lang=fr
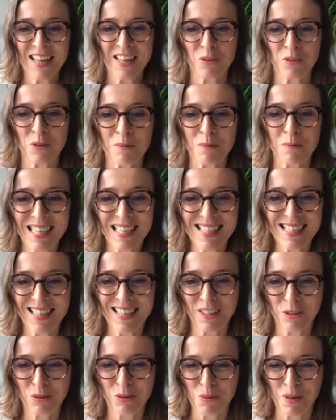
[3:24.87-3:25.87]
Donc
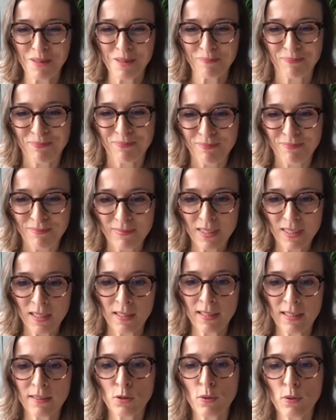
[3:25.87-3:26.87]
merci à toi.
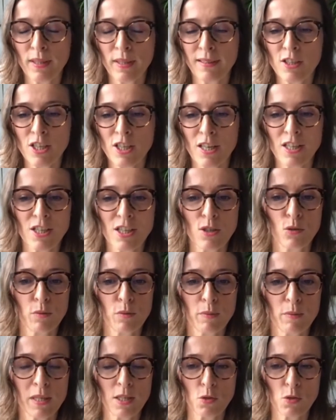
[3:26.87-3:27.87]
Et tu as été chargé en
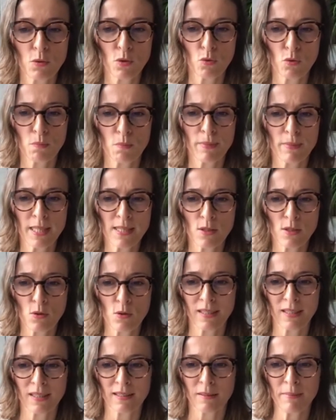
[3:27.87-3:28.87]
2018 d'une
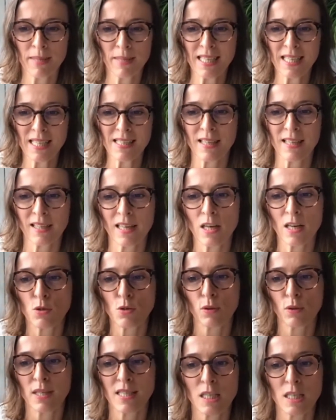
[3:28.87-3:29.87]
mission ministérielle
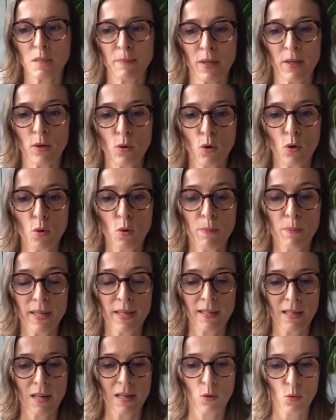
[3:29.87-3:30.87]
sur les aspects
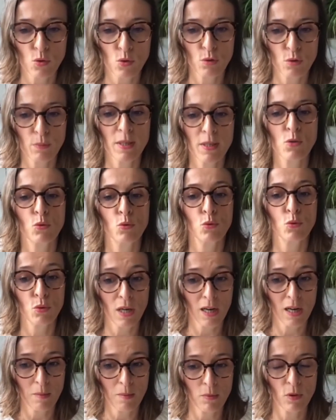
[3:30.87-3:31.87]
européens de la consommation
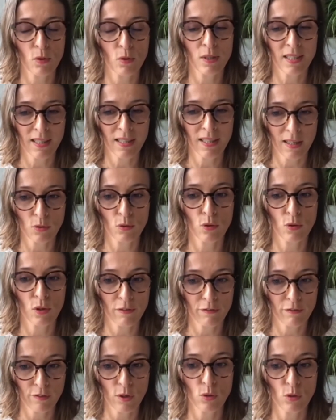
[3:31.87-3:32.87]
durable dans le cadre de
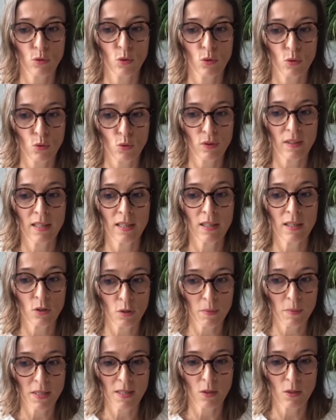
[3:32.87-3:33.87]
la feuille de route
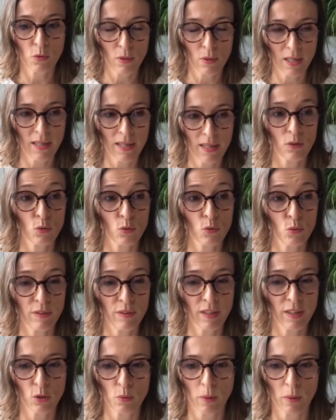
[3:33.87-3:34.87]
économie circulaire du
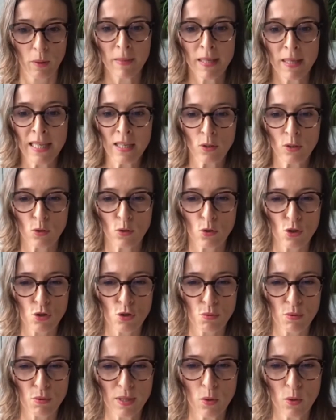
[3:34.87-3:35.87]
gouvernement. Donc je
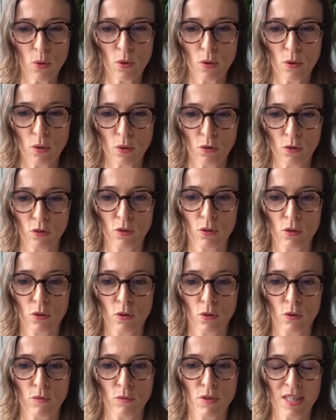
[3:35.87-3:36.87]
suis heureuse
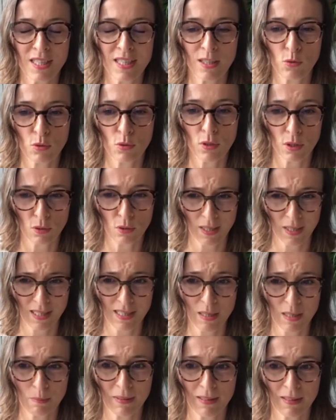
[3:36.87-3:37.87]
que vous ayez tous les deux
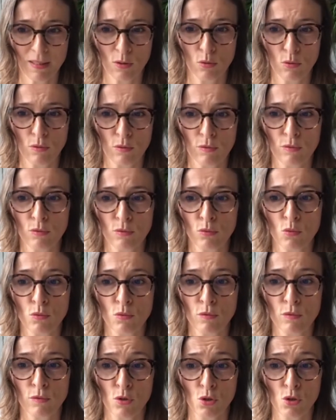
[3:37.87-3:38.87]
accepté de
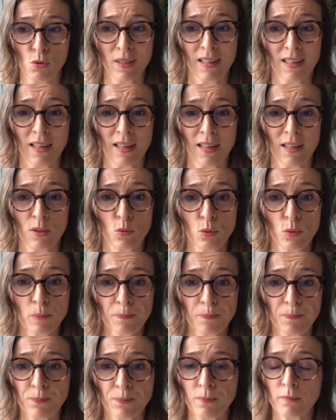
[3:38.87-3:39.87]
vous, vous joindre à
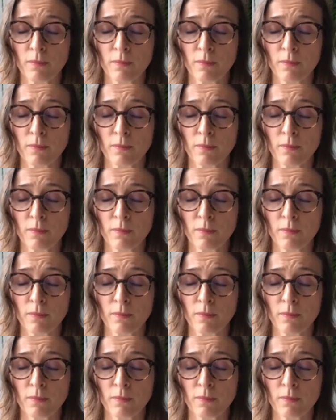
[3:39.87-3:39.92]
nous